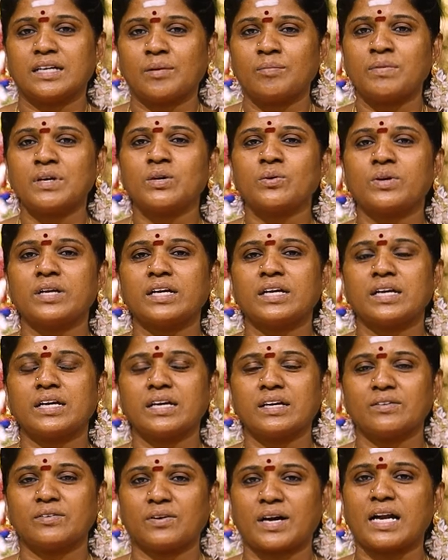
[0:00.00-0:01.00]
நம்மளுடைய
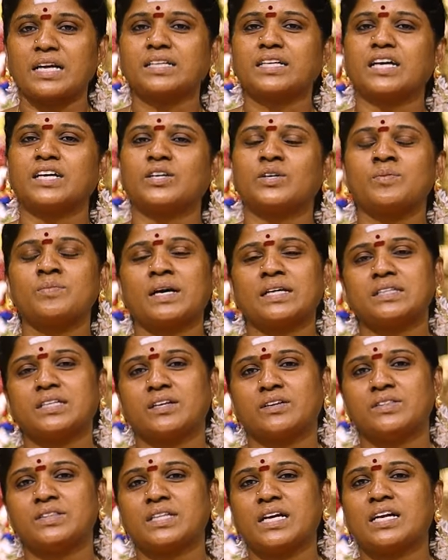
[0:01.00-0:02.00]
வாழ்க்கைக்கும் அது
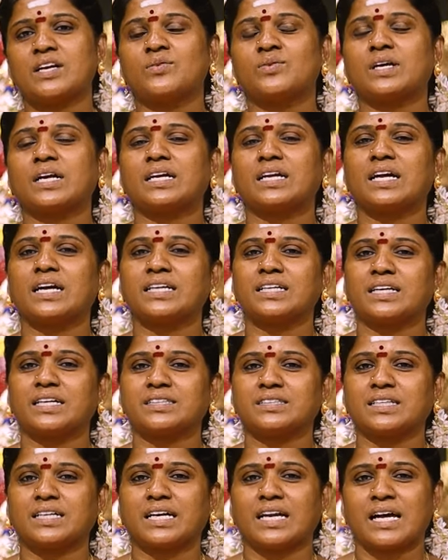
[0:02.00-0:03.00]
எந்த அளவுக்கெல்லாம்
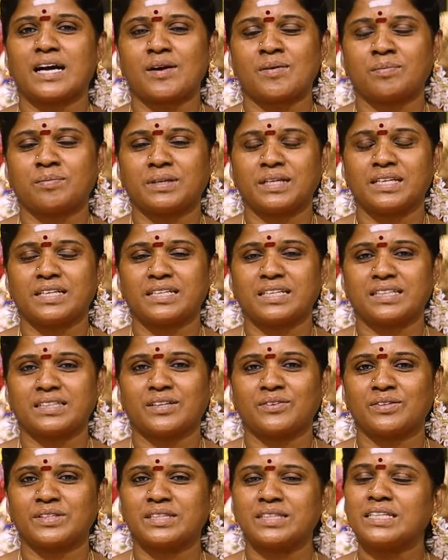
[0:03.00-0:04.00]
எடுத்துக்கலாம்
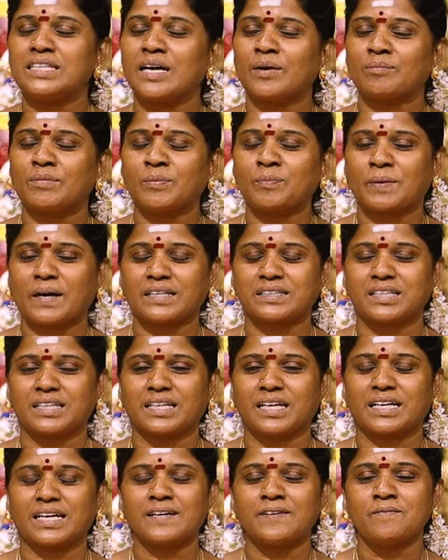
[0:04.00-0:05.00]
அப்படின்றத வந்து நம்ம
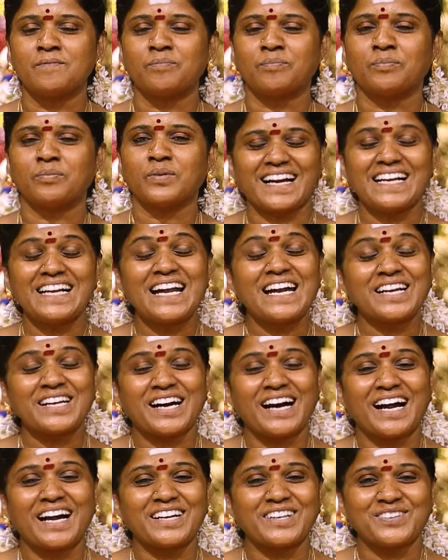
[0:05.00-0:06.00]
பார்த்துக்கலாம்
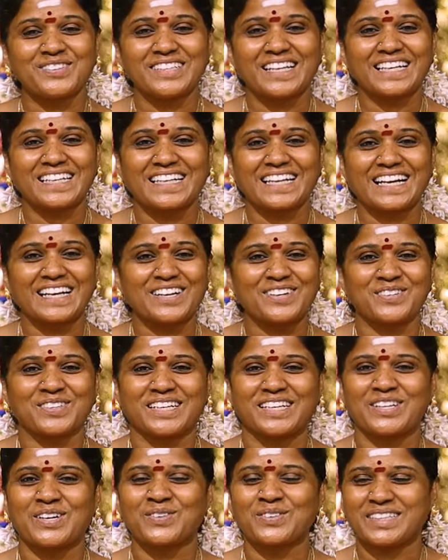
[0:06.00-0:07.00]
கல்யாணம் ஆனவங்களுக்கு எல்லாம்
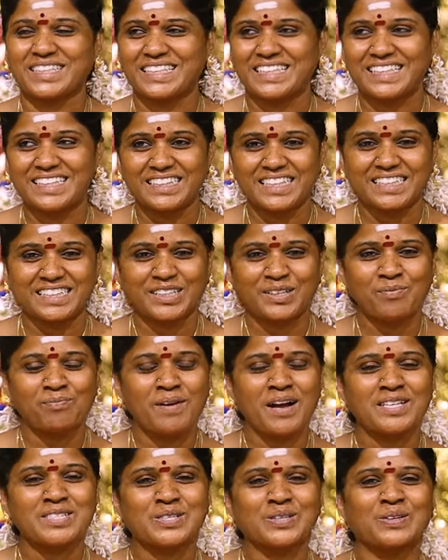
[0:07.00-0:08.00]
ஒரு டவுட்டு இந்த
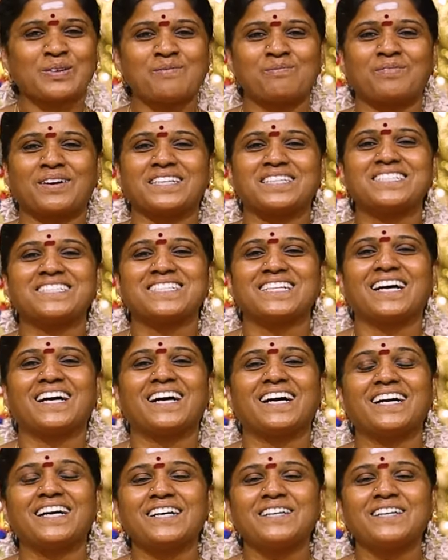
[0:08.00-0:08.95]
திருப்பாசுரம் படிச்சா